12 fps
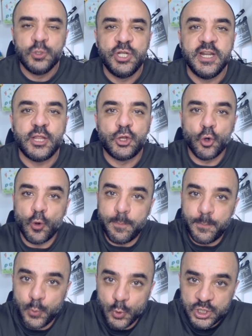O
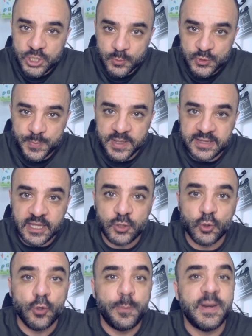diretor puxa o
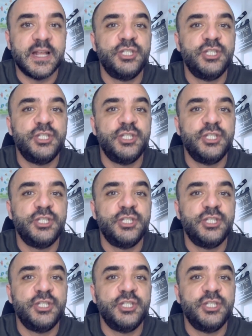espectador para